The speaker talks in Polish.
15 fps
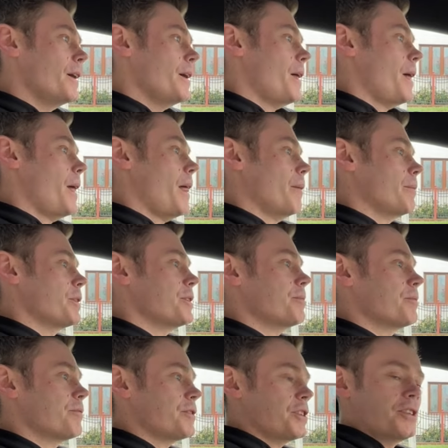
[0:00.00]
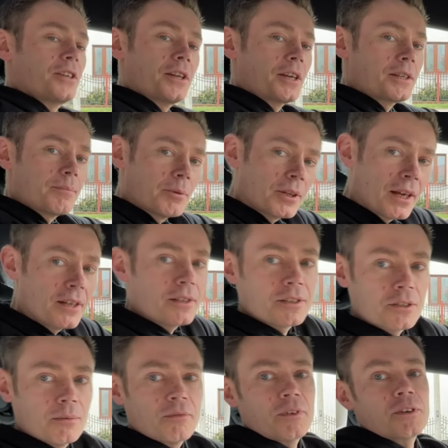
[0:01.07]
E, mieliśmy wcześniej takie spotkanie, gdzie
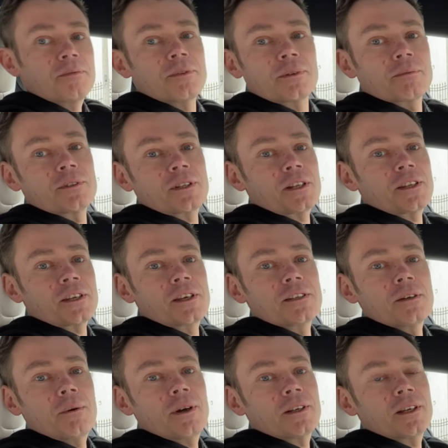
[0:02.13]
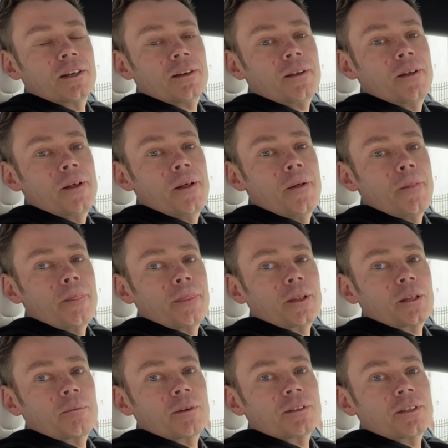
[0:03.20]
omawialiśmy jakby strategię działania.
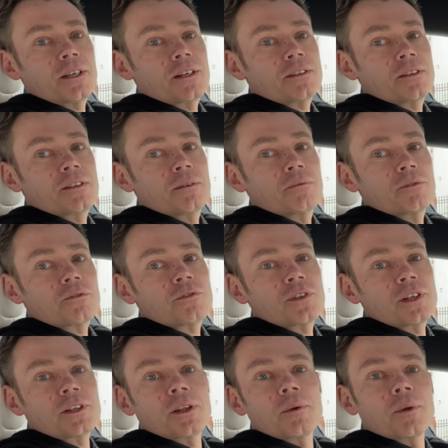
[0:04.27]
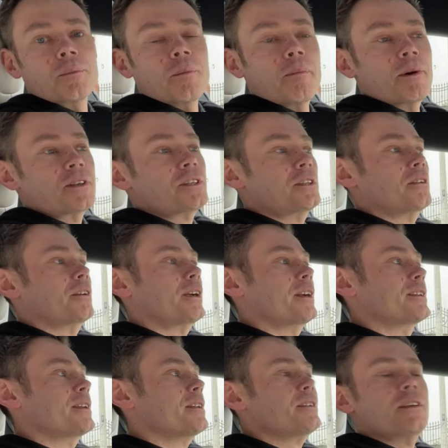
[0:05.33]
Natomiast teraz jedziemy już stricte popatrzeć na
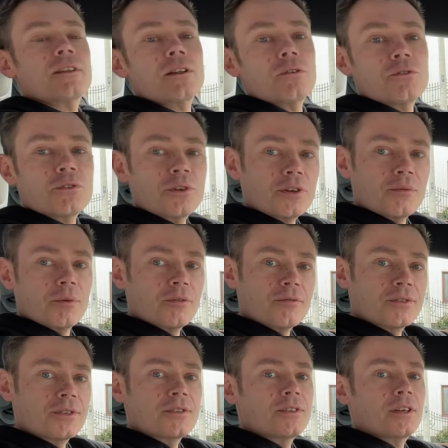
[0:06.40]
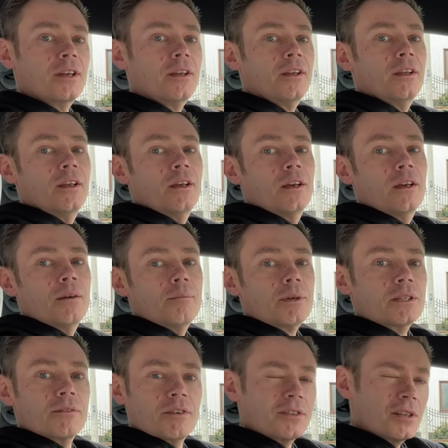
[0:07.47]
lokalizację i na ludzi, którzy będą fizycznie
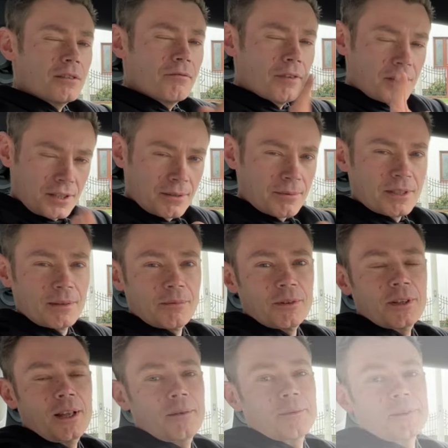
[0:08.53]
pracować nad waszymi samochodami.